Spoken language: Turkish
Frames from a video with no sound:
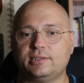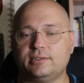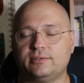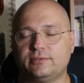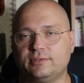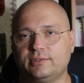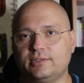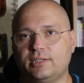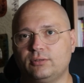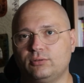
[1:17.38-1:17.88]

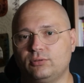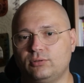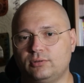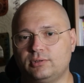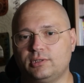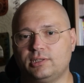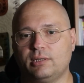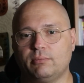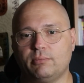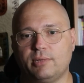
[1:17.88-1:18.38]
tarafından
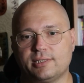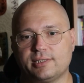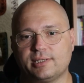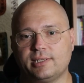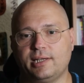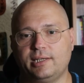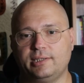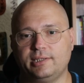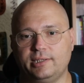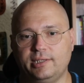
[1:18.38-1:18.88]
uygulanan
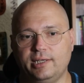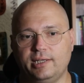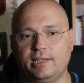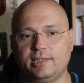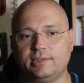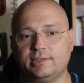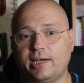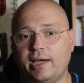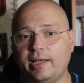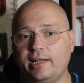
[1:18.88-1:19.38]
baskılar
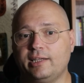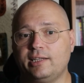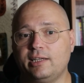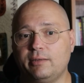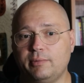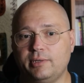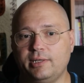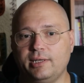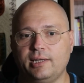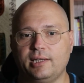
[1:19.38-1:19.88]
nedeniyle tayin
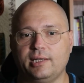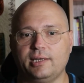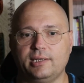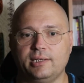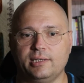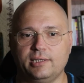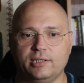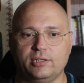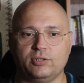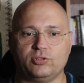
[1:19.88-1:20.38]

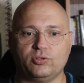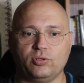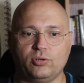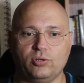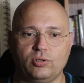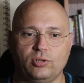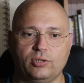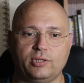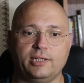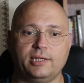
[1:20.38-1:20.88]
edemediklerini
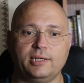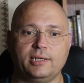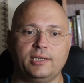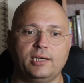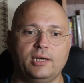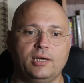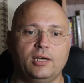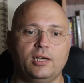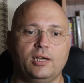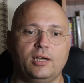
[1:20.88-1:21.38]
söyledi.
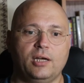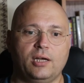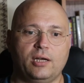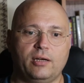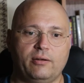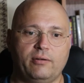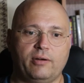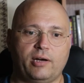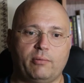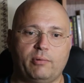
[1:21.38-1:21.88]

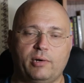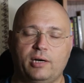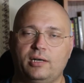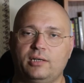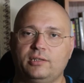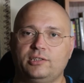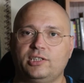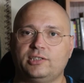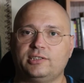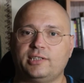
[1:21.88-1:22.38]
E,
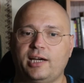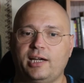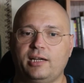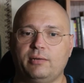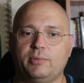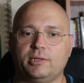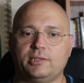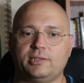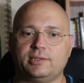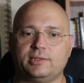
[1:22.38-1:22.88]
ama
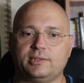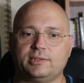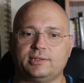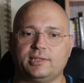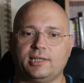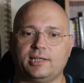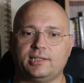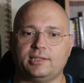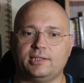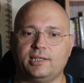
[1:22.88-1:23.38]
Cezayir Batı
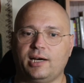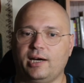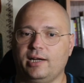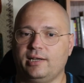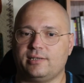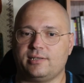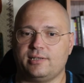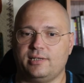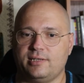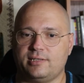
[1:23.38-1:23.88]
Sahra'da
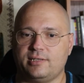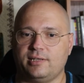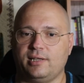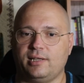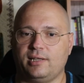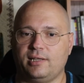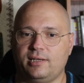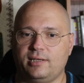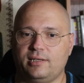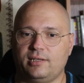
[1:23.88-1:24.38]
aynısını
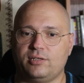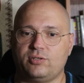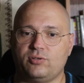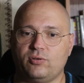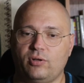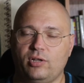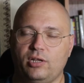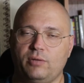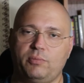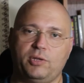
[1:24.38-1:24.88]
istediklerini de
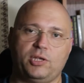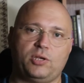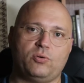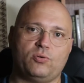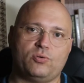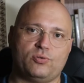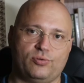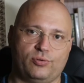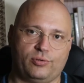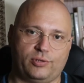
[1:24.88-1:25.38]
söyleyip
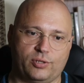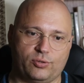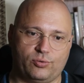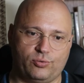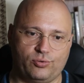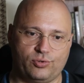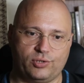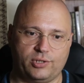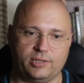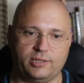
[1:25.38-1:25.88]
iki yüzlükte
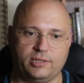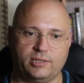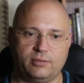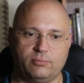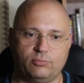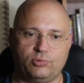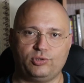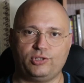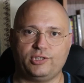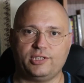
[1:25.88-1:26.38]

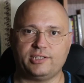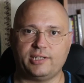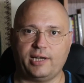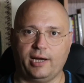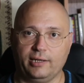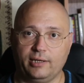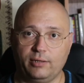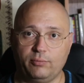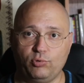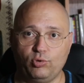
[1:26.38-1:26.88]
suçladı. Bu
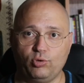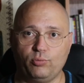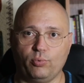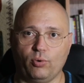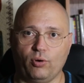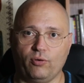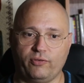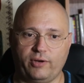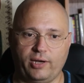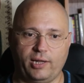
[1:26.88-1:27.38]
Cezayir'de
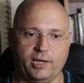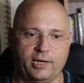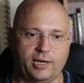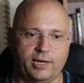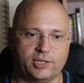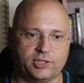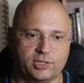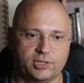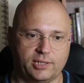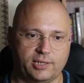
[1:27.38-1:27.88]
büyük bir öfkeyle
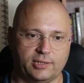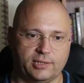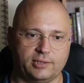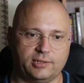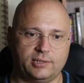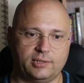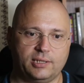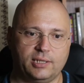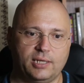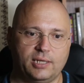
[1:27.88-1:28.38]

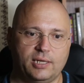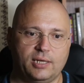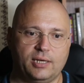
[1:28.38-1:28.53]
karşılandı.